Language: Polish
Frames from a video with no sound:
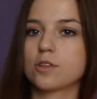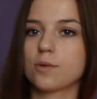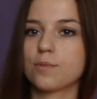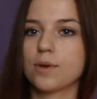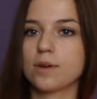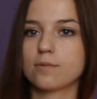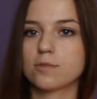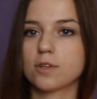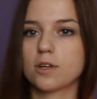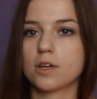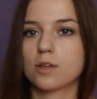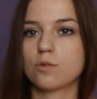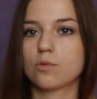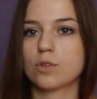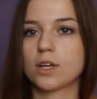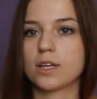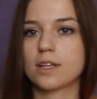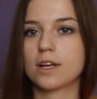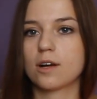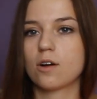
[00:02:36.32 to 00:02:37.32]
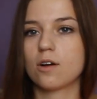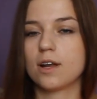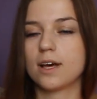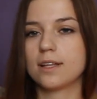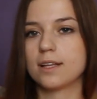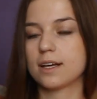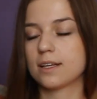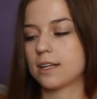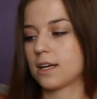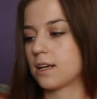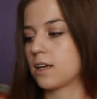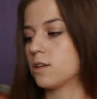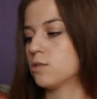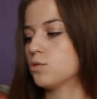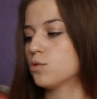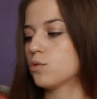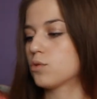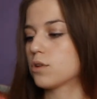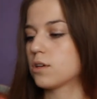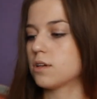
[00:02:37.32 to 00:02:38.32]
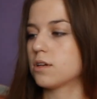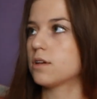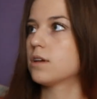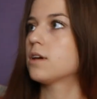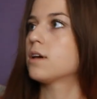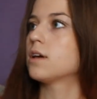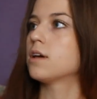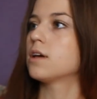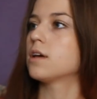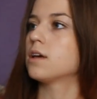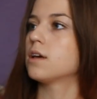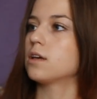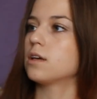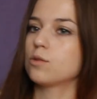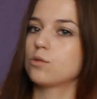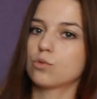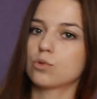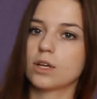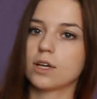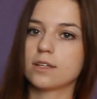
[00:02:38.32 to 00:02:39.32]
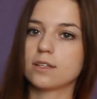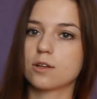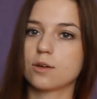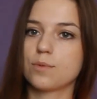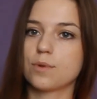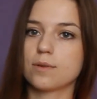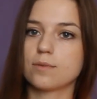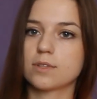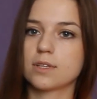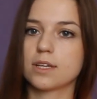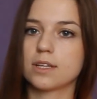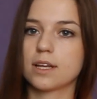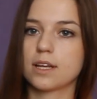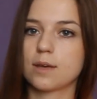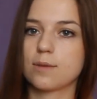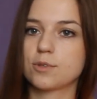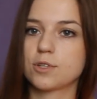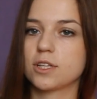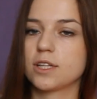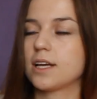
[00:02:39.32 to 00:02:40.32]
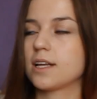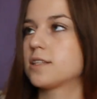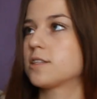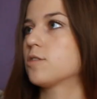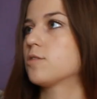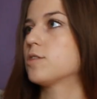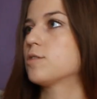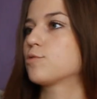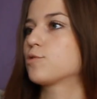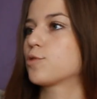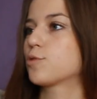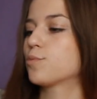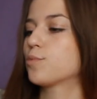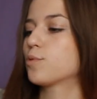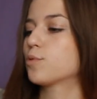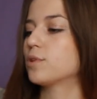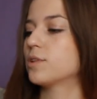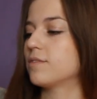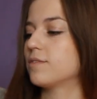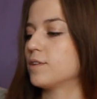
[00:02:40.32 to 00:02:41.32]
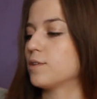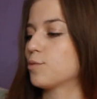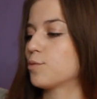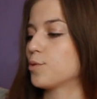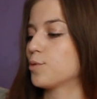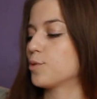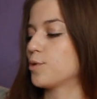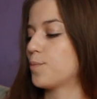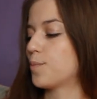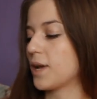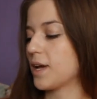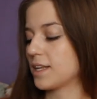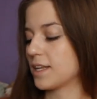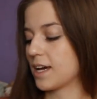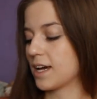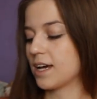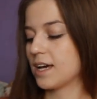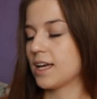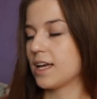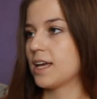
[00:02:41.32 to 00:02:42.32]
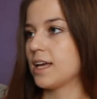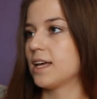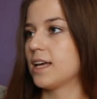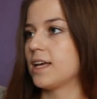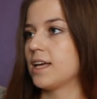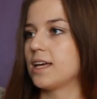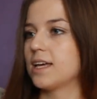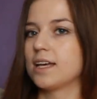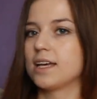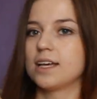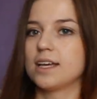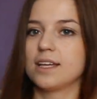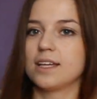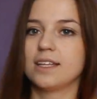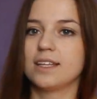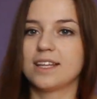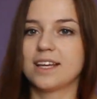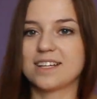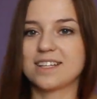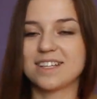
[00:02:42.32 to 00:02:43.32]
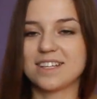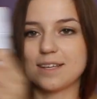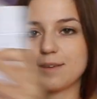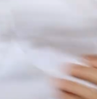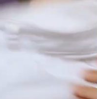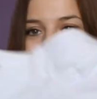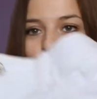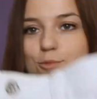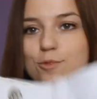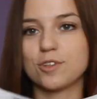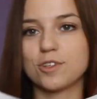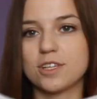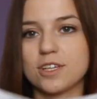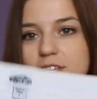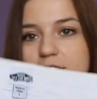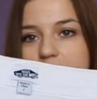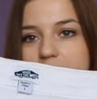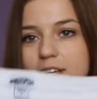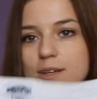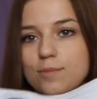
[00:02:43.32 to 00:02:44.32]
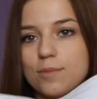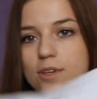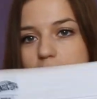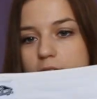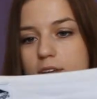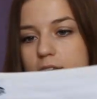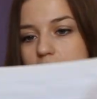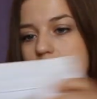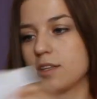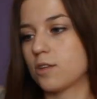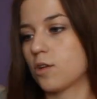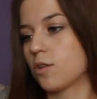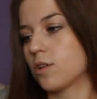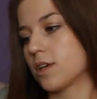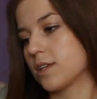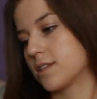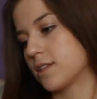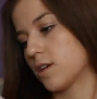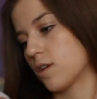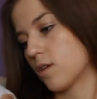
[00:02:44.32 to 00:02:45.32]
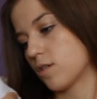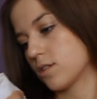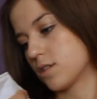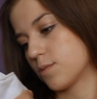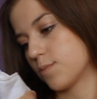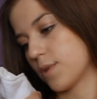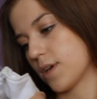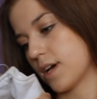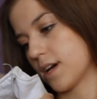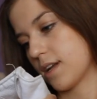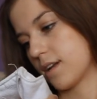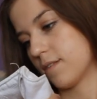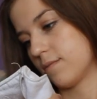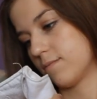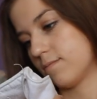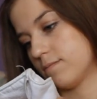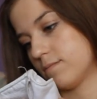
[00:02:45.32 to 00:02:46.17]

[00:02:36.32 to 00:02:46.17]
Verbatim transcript: zrobiłam sobie tutaj na kolanach takie dziurki i tutaj zrobiłam sobie takie przetarcie. One już są brudne, wędrują do prania, także nie przejmujcie się tym. I to jest rozmiar